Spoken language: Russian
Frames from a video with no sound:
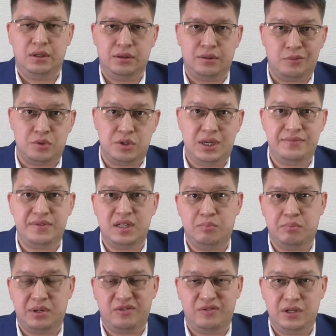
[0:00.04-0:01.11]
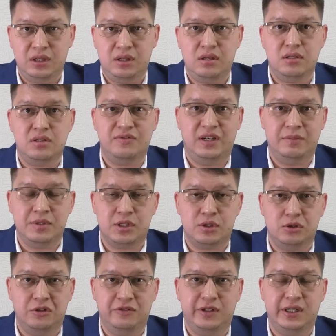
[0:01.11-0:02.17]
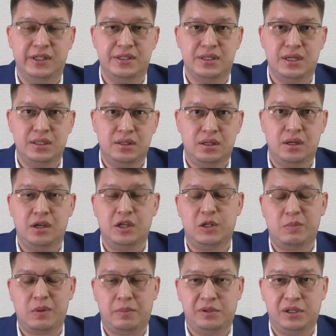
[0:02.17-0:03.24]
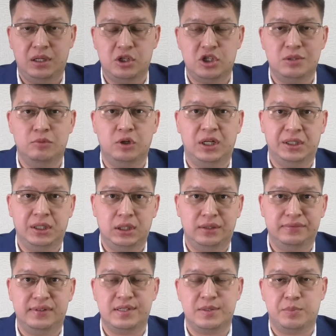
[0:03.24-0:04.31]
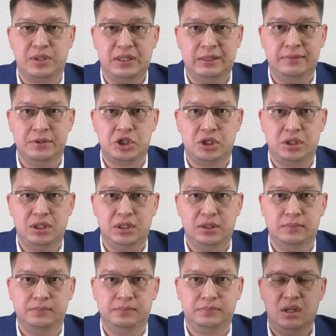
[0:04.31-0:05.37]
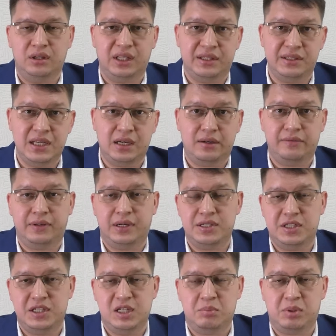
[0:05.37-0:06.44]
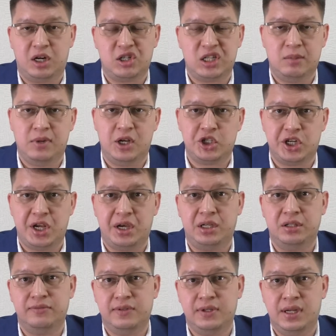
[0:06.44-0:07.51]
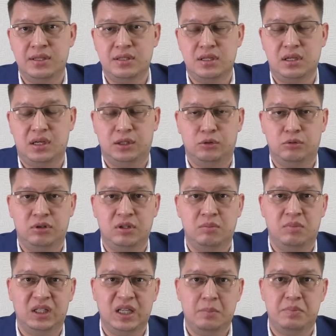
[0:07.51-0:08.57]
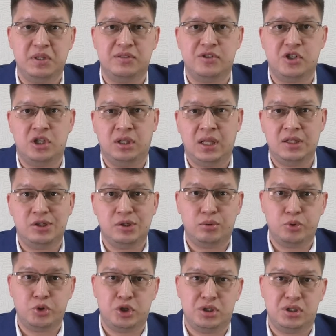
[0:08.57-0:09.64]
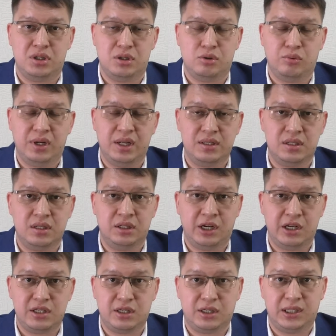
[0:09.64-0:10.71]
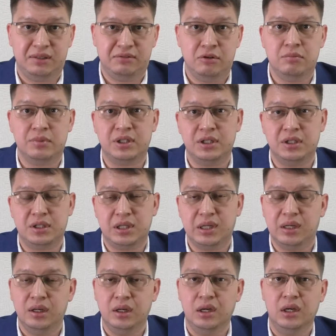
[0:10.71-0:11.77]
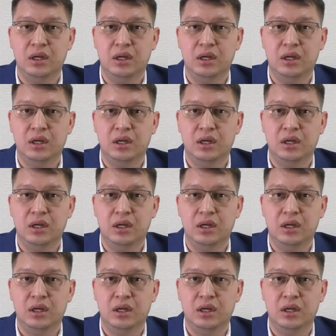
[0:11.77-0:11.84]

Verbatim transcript: Друзья, всем привет! С вами снова Азат. Это по-прежнему канал «Автосправочная». На днях в России прошла большая конференция, которая была посвящена текущей ситуации на страховом рынке.